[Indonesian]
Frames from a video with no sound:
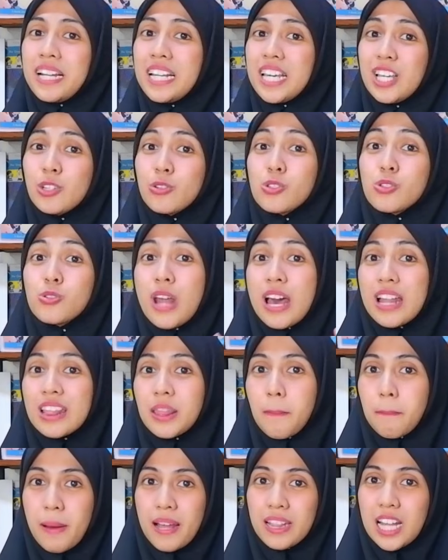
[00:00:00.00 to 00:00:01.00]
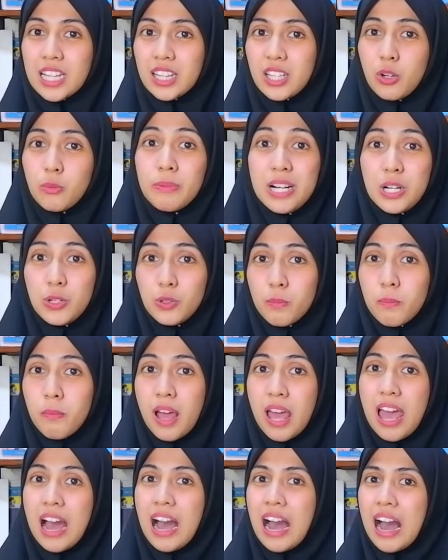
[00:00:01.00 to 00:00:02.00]
pilih itu sudah tepat atau belum,
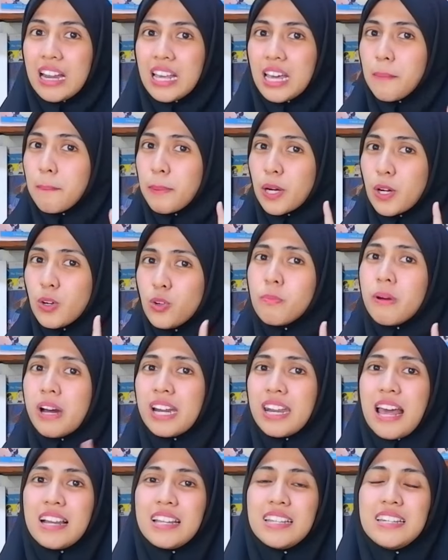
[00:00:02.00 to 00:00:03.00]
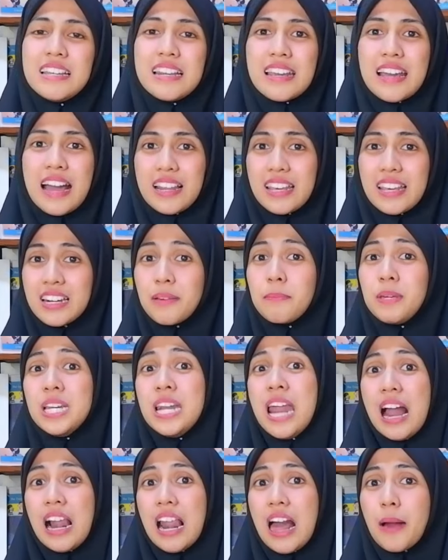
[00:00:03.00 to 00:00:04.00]
kalian perlu mengenali diri kalian lebih
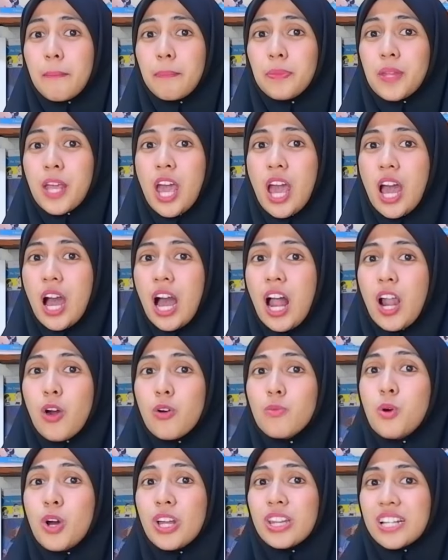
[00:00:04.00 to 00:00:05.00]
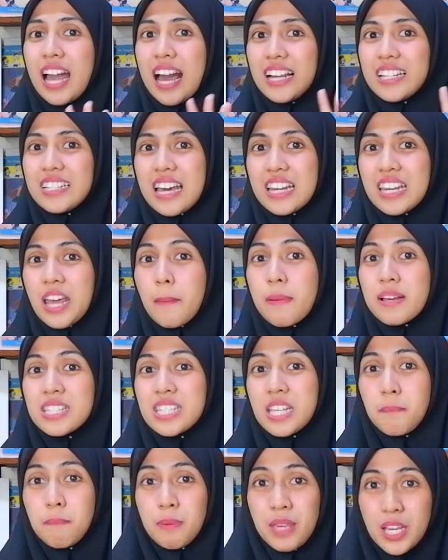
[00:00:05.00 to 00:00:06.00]
dalam. Kalau buat kalian yang
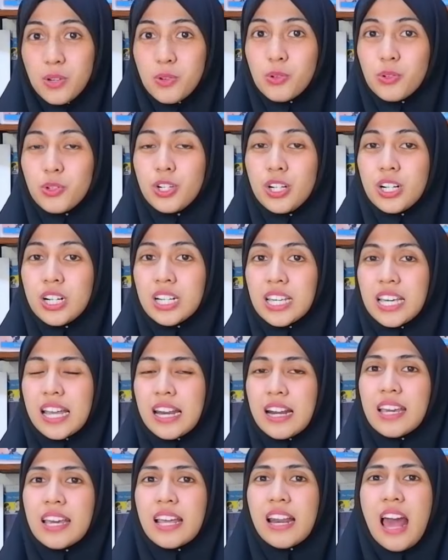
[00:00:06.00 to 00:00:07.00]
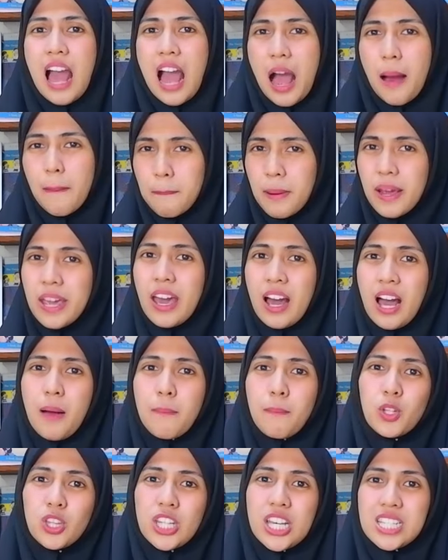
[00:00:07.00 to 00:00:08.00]
masih bingung, kira-kira apa ya
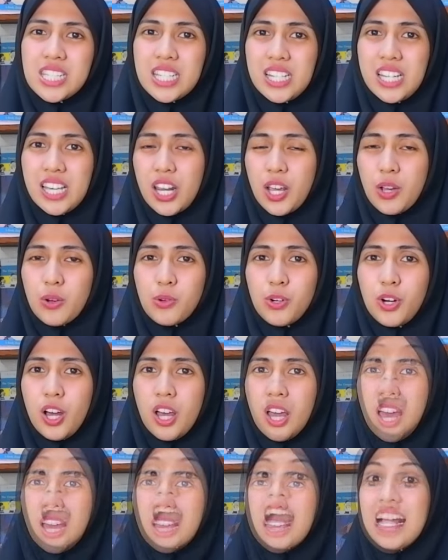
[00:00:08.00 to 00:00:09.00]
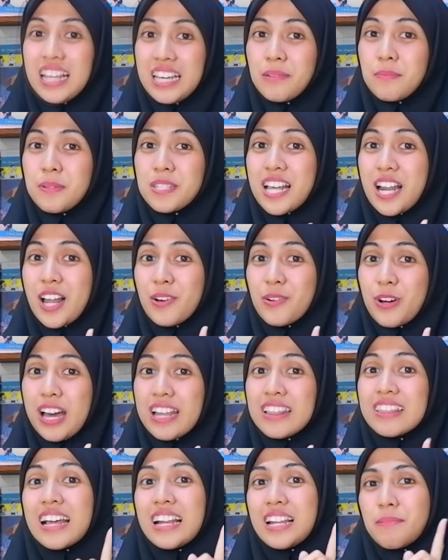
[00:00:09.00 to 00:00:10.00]
kak potensi diriku? Kalian bisa
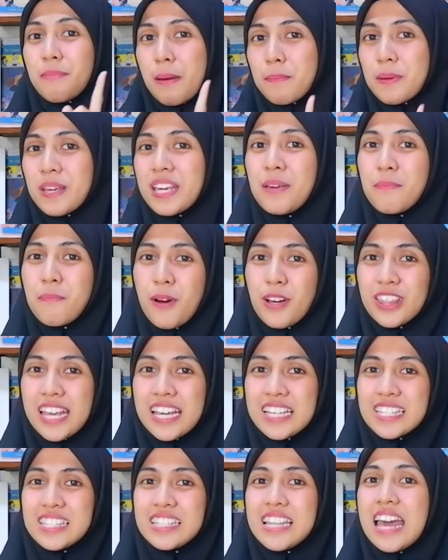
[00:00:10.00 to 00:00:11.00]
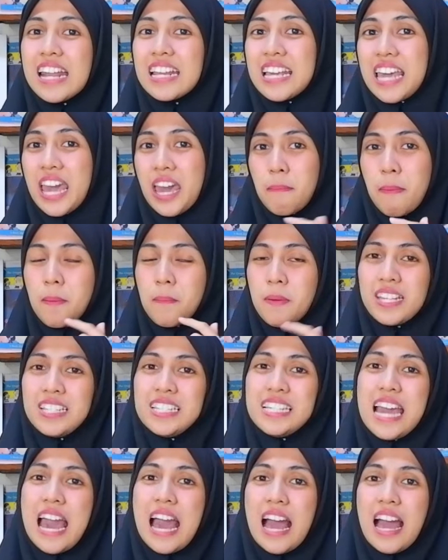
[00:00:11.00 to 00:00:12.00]
lakukan talent mapping hipotes dari GEP
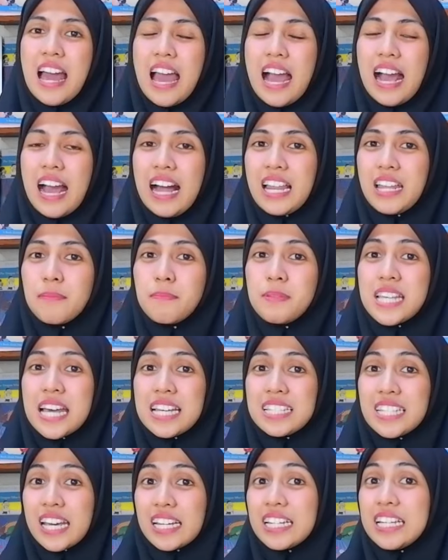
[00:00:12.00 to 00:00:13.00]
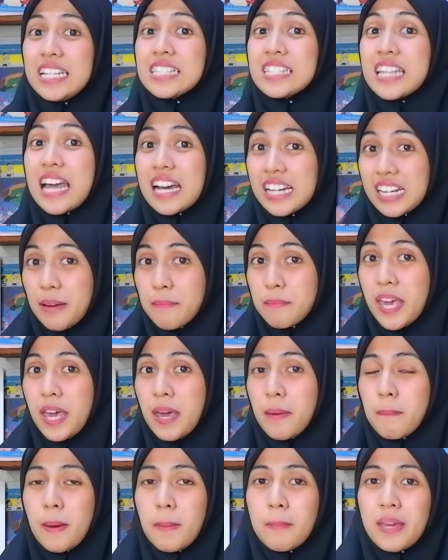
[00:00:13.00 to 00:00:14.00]
Media. Kalian bisa cek di Instagram
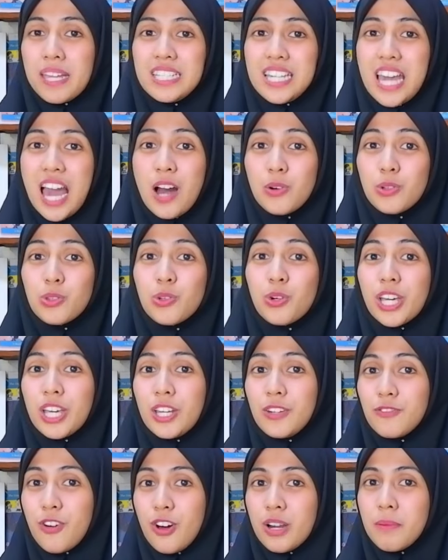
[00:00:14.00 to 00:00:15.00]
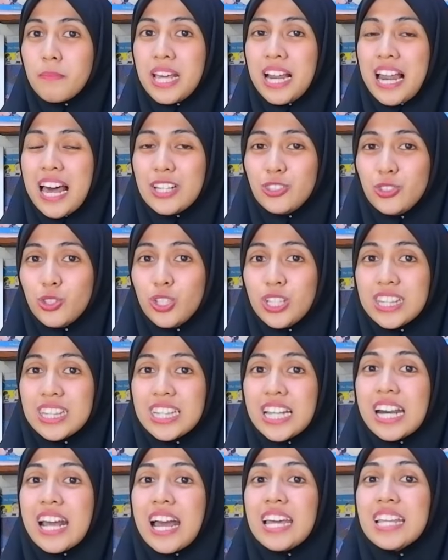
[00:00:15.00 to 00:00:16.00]
GEP Media untuk info lebih lanjut
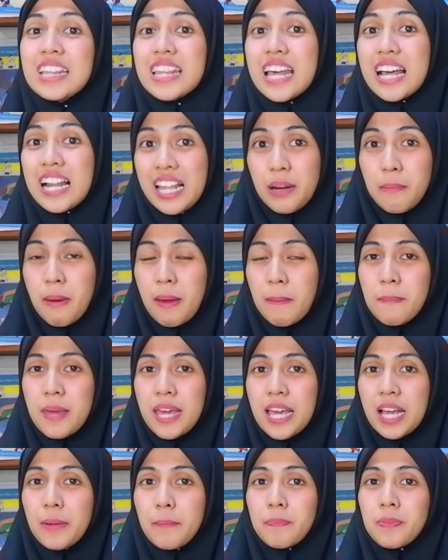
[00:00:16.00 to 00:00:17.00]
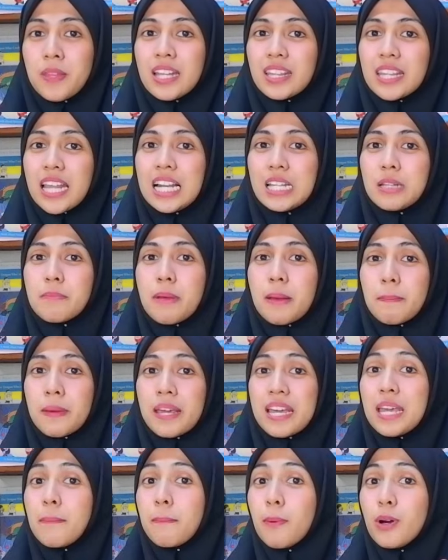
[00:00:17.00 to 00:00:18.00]
terkait talent mapping. Talent
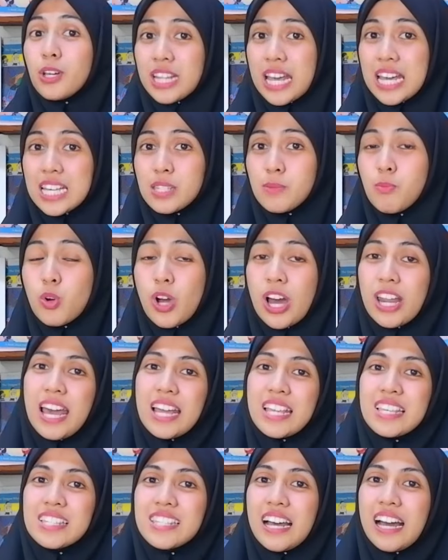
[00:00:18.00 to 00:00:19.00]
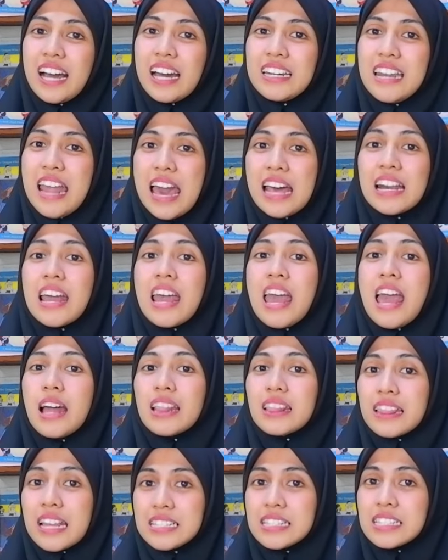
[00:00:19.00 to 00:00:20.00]
mapping hipotes bukan hanya sekedar
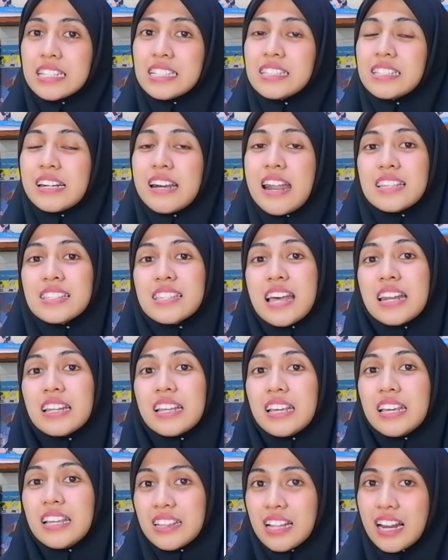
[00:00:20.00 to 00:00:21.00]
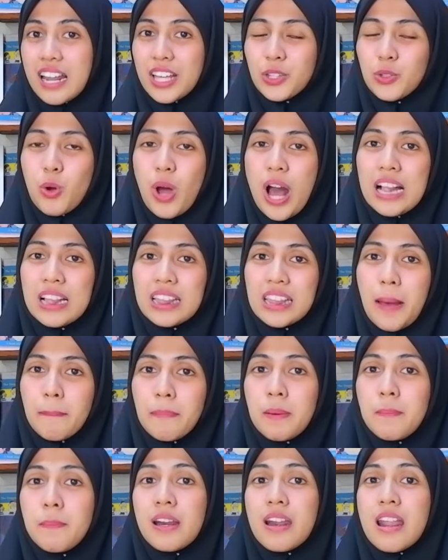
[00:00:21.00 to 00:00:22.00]
tes kecerdasan intelektual,
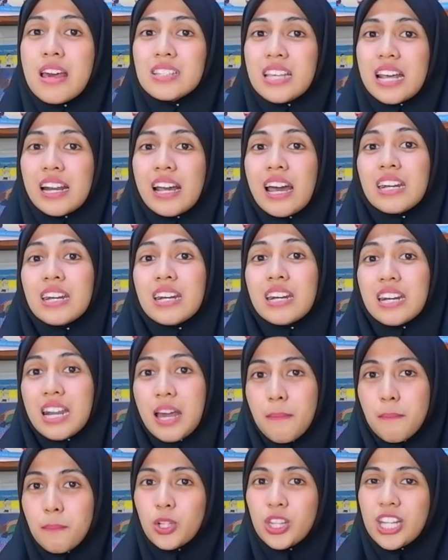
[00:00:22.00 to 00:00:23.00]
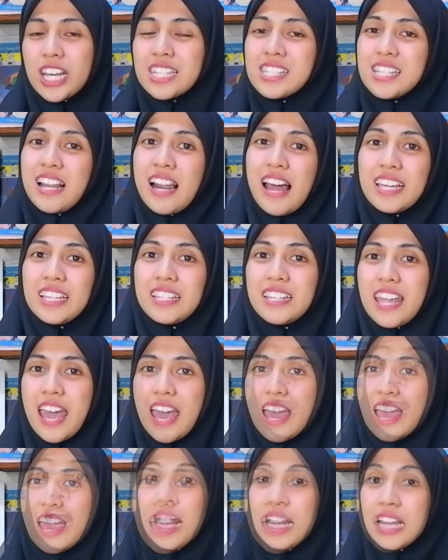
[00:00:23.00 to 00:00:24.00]
tapi berdasarkan 6 potensi
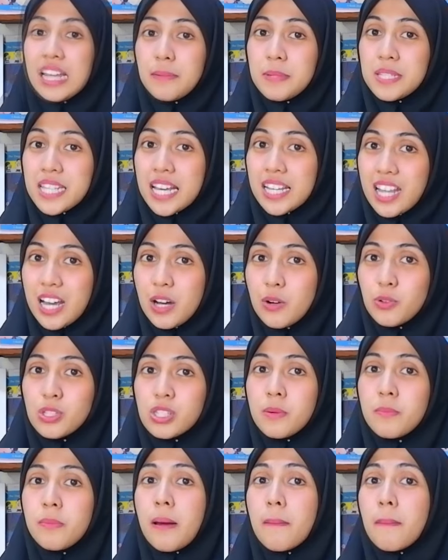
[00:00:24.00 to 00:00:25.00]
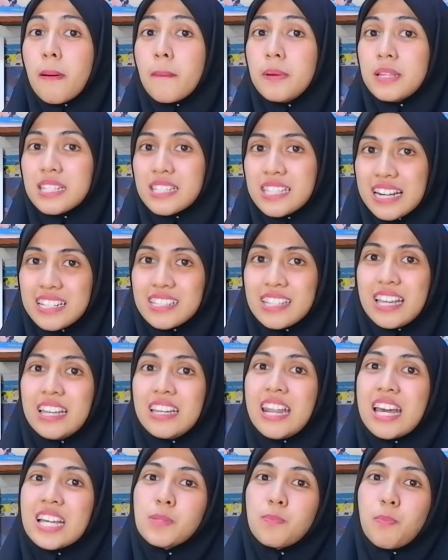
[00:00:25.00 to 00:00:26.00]
lainnya. Kalian bisa tahu seberapa besar sih
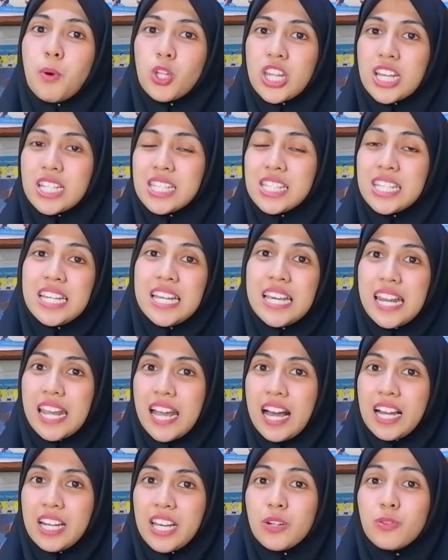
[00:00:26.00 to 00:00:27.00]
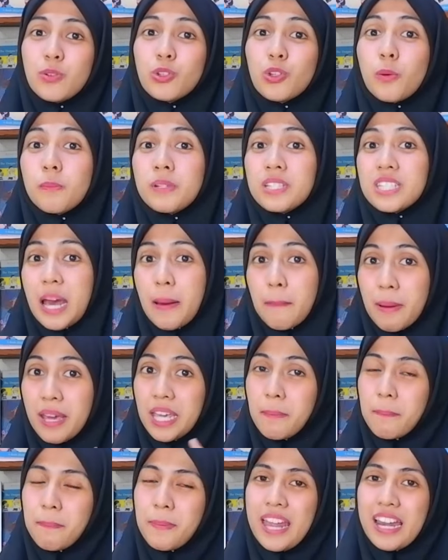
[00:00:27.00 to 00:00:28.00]
indeks potensi diri kalian kalian untuk mencapai
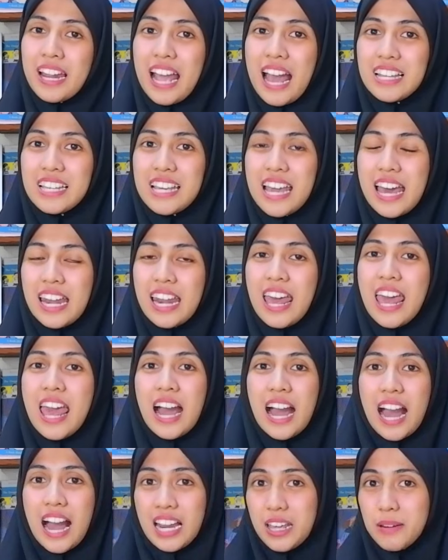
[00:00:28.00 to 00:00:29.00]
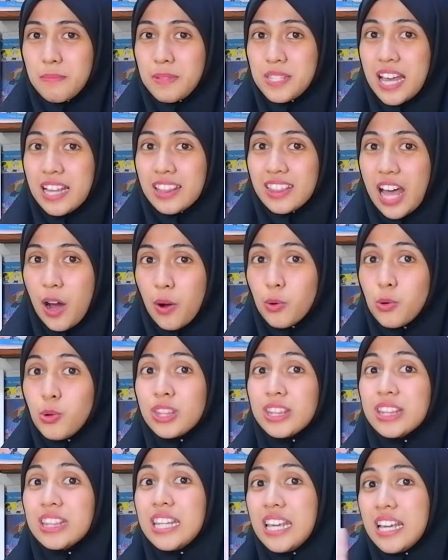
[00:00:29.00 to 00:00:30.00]
impian kalian. Kalian bisa tahu
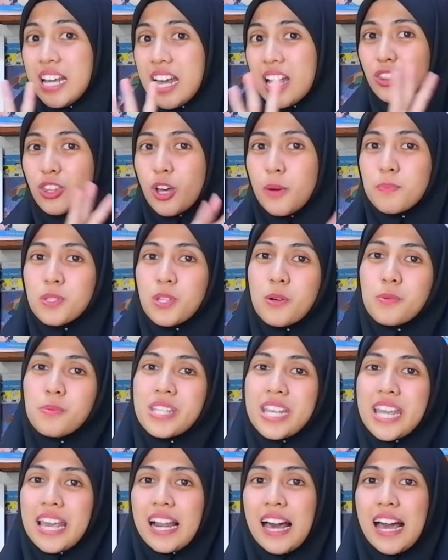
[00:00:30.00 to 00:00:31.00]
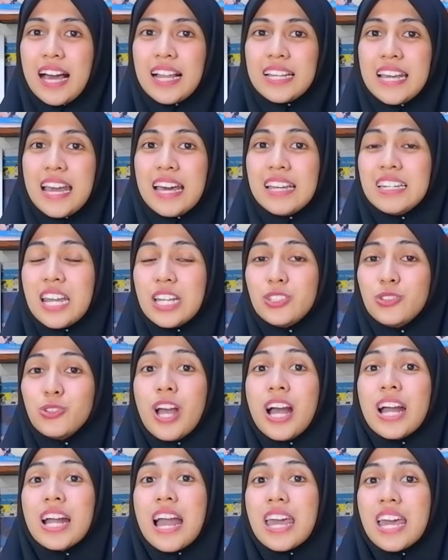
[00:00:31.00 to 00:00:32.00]
tiga top soft skill kalian dan
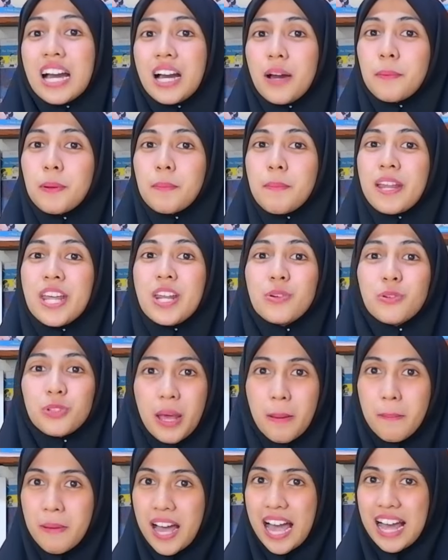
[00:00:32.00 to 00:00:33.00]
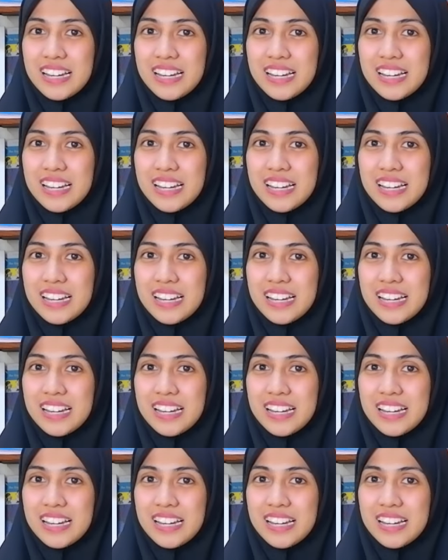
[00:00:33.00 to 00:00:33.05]
juga gaya kepribadian utama